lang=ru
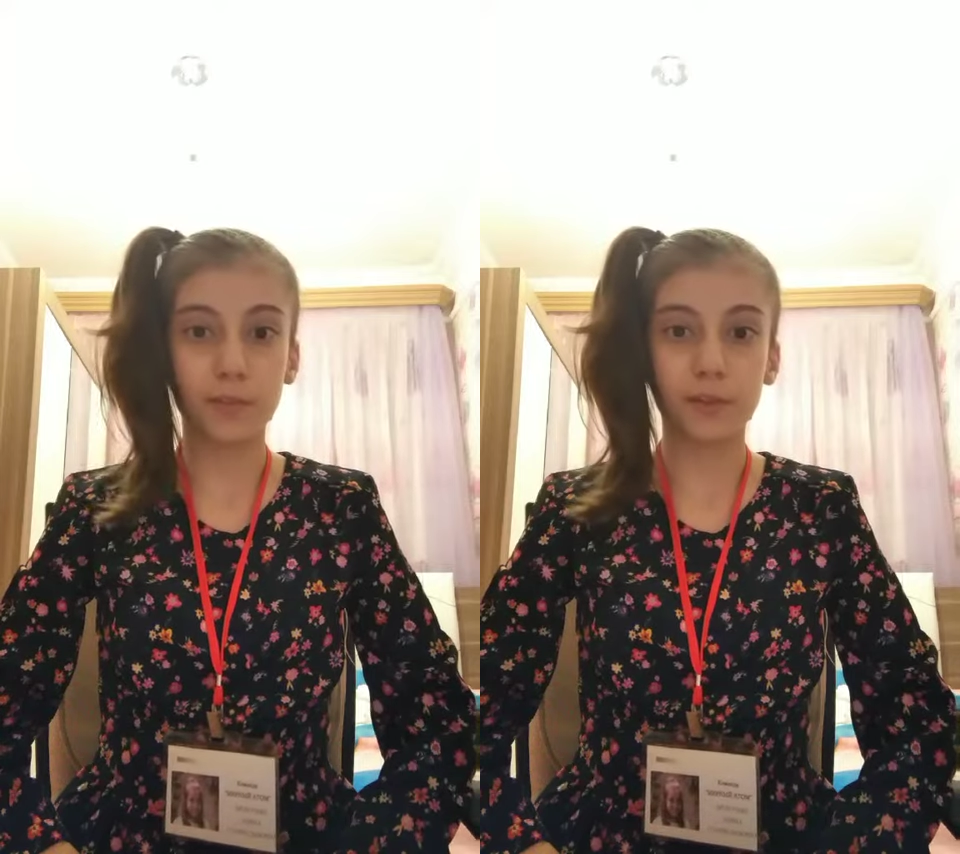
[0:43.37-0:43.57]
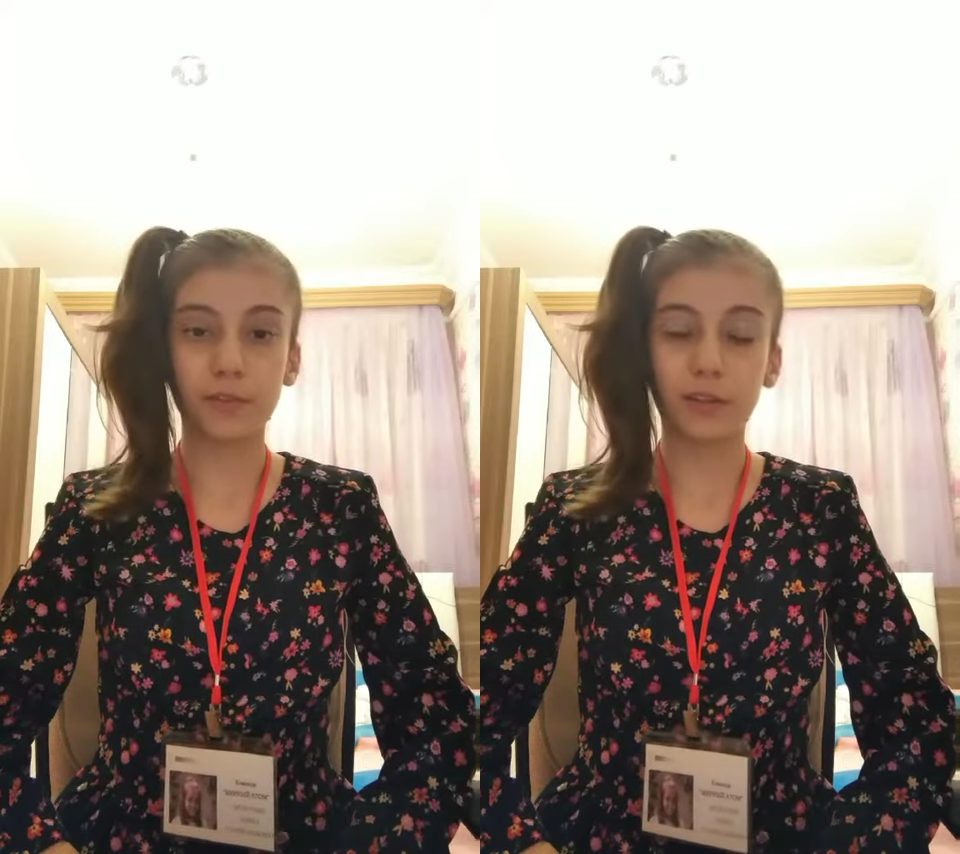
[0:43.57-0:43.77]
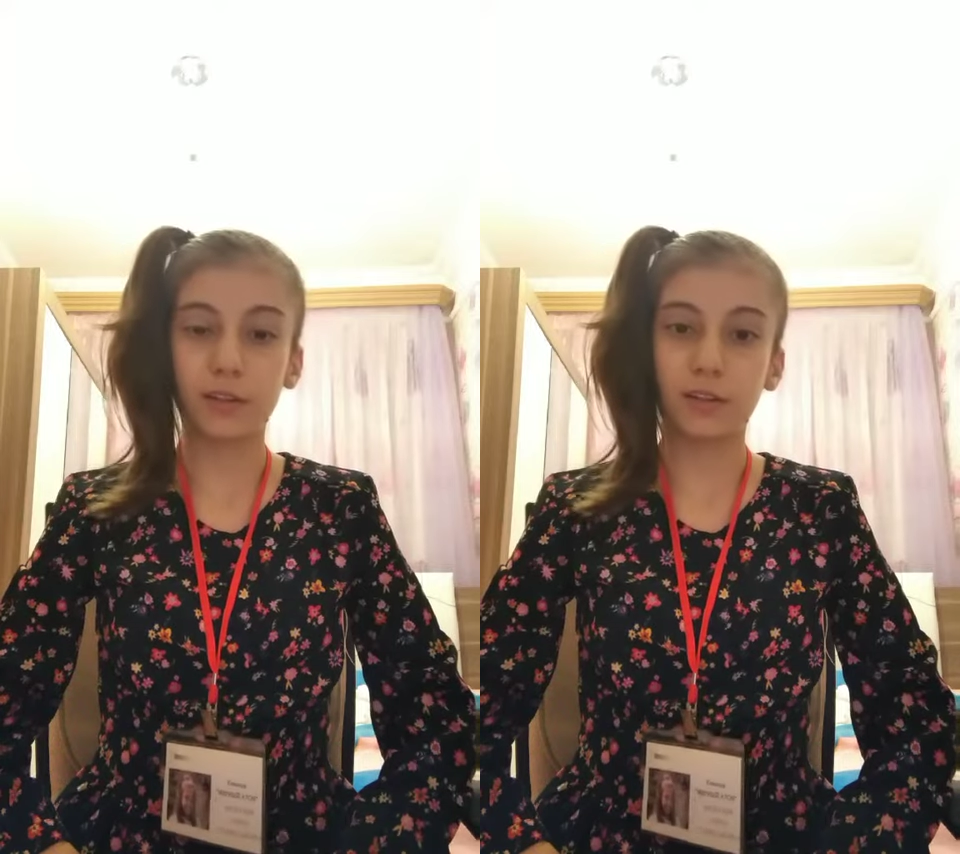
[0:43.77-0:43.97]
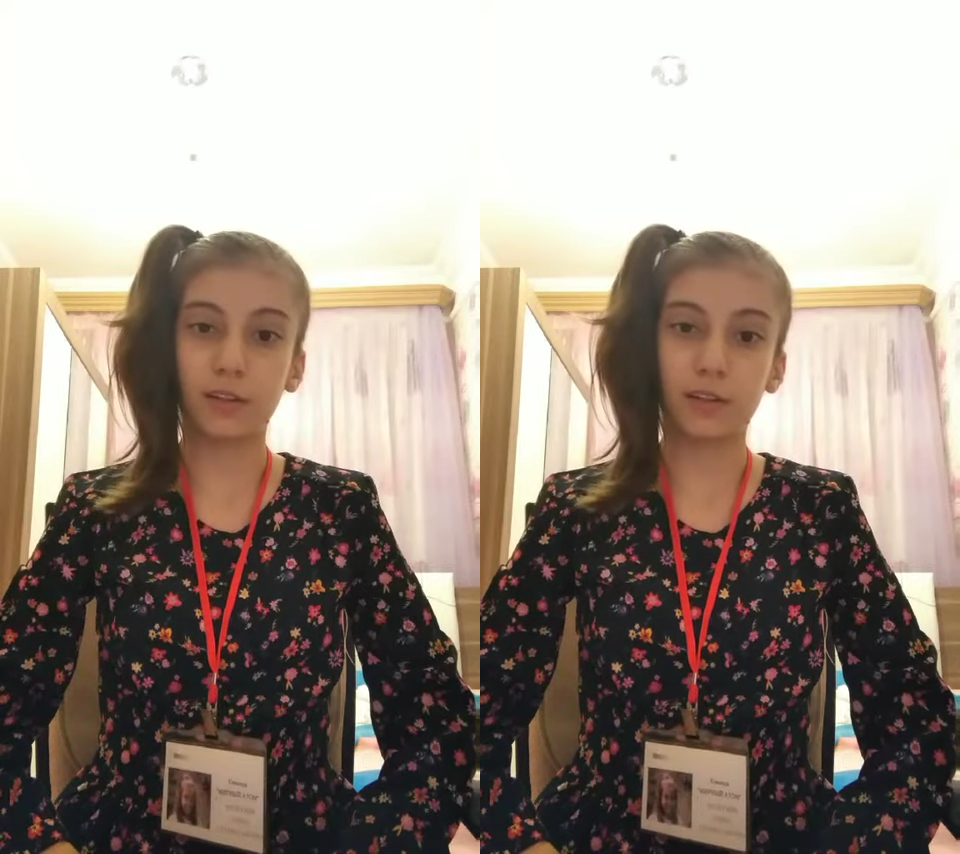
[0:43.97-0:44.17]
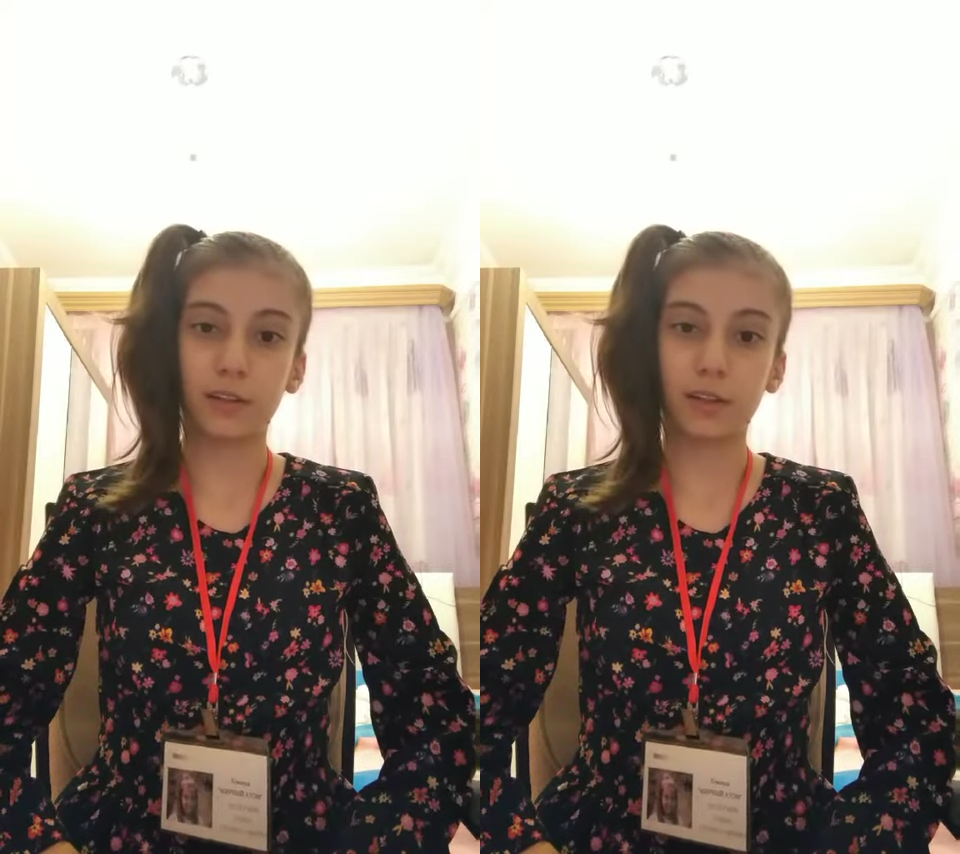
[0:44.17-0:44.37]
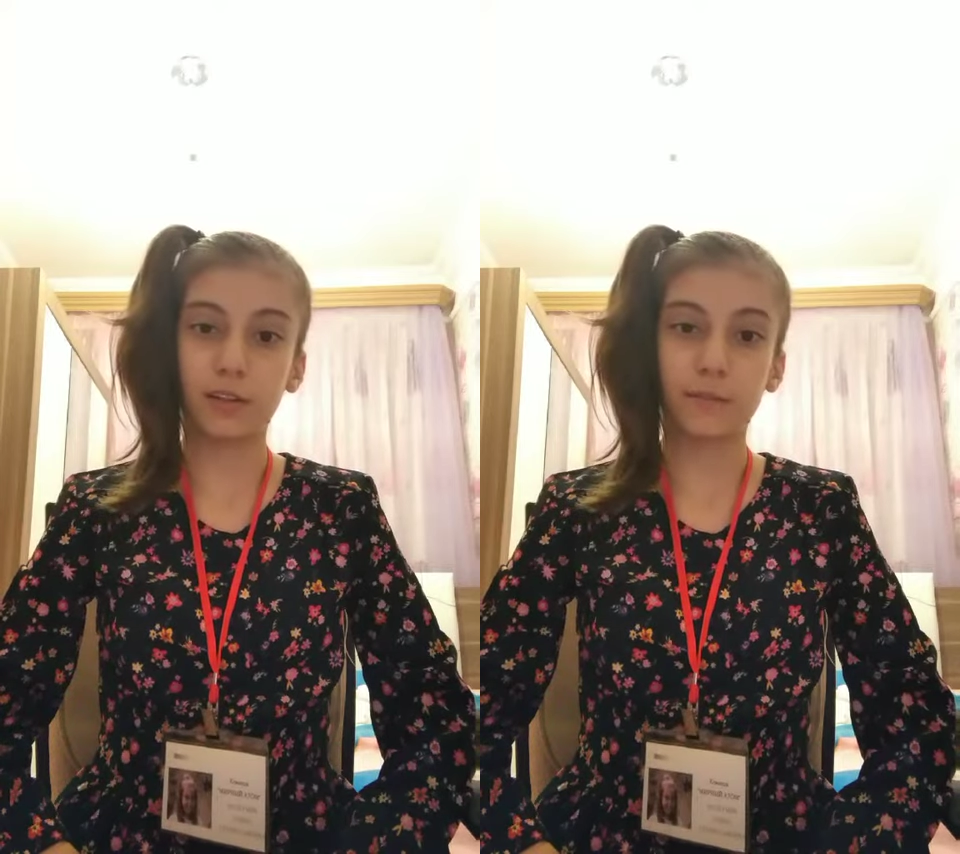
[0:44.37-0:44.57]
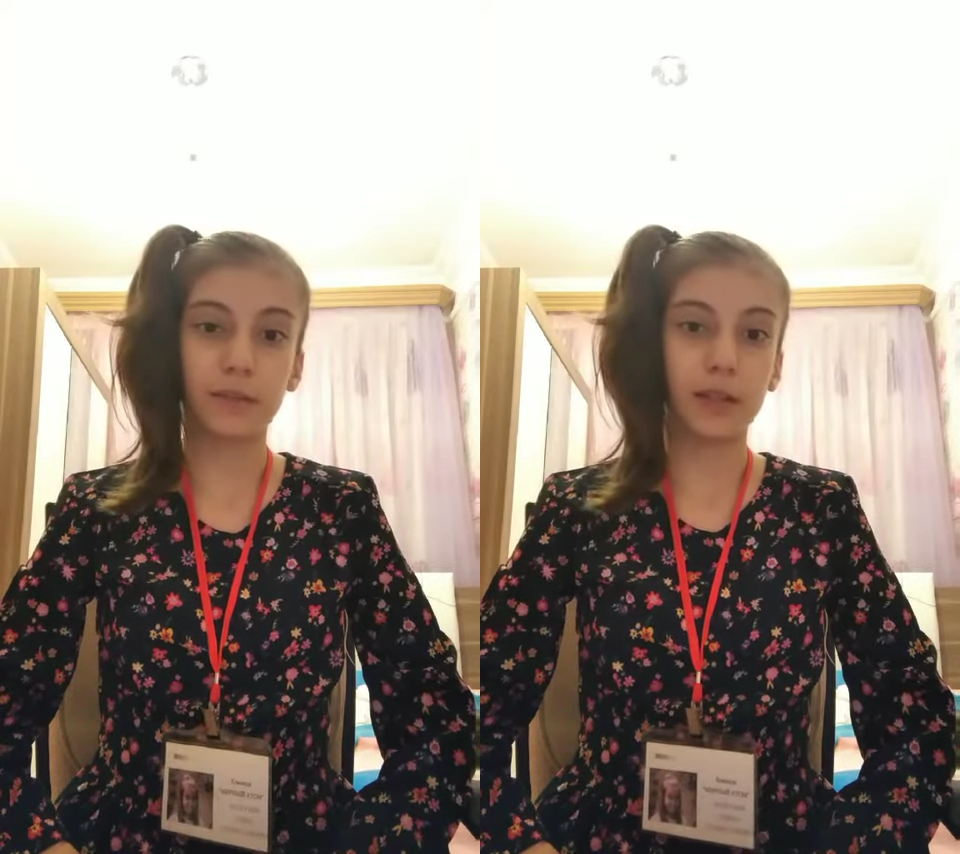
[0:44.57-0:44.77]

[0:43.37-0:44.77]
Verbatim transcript: предвоенных лет,